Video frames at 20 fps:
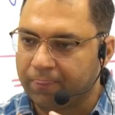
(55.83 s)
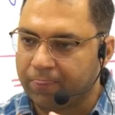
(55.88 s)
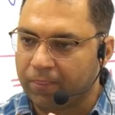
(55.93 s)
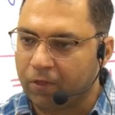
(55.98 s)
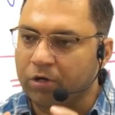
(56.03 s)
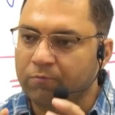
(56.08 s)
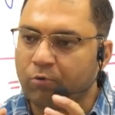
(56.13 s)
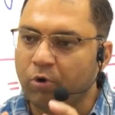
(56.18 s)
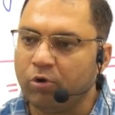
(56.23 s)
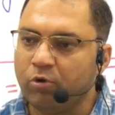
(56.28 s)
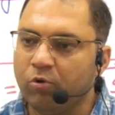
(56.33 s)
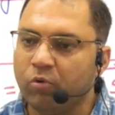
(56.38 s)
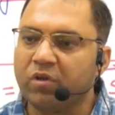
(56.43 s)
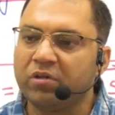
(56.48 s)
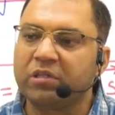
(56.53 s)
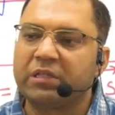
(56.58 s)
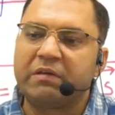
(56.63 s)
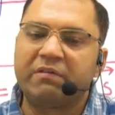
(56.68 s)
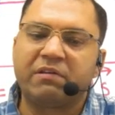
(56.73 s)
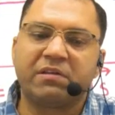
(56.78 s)
और बोलूँ कि
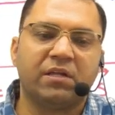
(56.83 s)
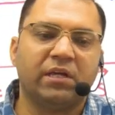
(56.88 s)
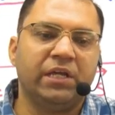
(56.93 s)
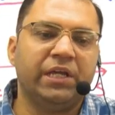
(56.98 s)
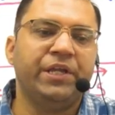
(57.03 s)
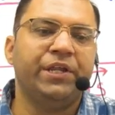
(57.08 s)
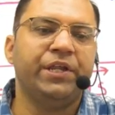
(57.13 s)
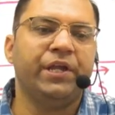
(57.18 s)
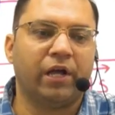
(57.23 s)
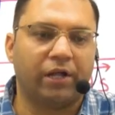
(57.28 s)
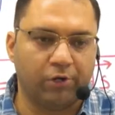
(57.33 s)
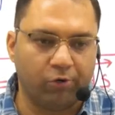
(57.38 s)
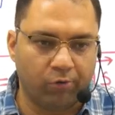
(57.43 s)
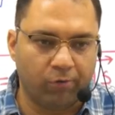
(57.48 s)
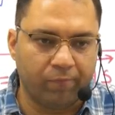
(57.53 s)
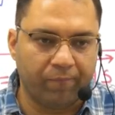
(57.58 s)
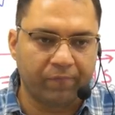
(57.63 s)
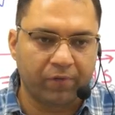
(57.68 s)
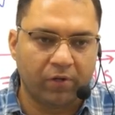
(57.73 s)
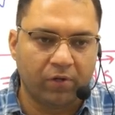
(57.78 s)
इसकी वजह से ई e निकालो
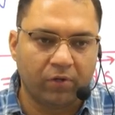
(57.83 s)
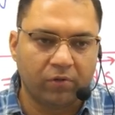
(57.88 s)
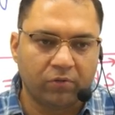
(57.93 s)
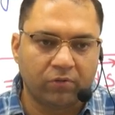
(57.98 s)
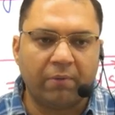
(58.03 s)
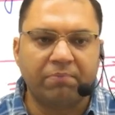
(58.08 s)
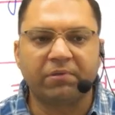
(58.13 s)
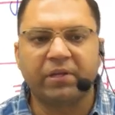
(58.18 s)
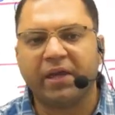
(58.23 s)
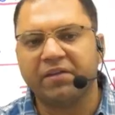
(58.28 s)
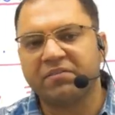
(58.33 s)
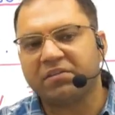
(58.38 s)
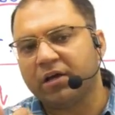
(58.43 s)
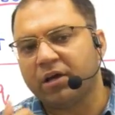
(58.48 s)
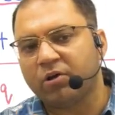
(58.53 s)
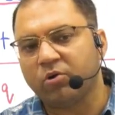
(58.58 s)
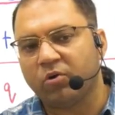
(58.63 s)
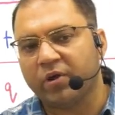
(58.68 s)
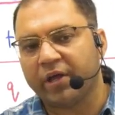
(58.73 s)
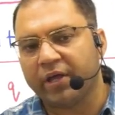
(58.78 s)
तो आप कैसे
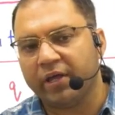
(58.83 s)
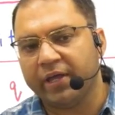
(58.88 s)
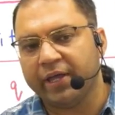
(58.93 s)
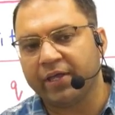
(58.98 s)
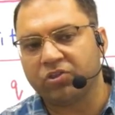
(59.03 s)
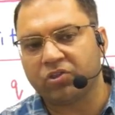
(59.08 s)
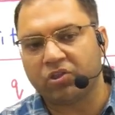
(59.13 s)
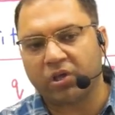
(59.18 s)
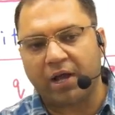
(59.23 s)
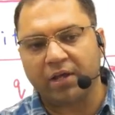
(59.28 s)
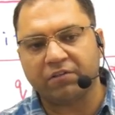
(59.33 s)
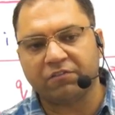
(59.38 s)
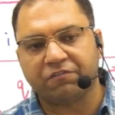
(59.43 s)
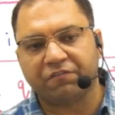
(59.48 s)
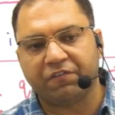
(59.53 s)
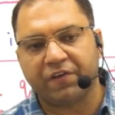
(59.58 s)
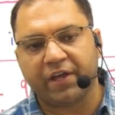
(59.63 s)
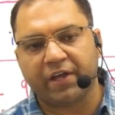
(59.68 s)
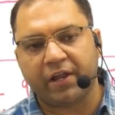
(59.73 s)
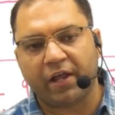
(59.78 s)
करोगे एक चार्ज
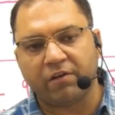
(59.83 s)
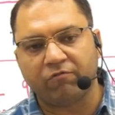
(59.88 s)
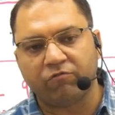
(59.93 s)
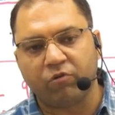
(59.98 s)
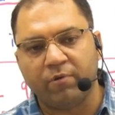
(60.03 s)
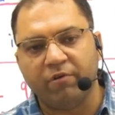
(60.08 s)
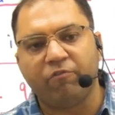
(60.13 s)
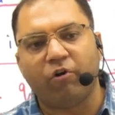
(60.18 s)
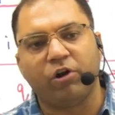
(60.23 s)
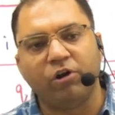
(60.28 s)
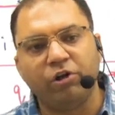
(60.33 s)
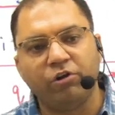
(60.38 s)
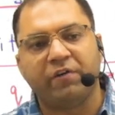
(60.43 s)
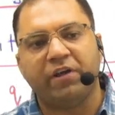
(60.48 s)
फेयर है वो भी वॉल्यूम वाइज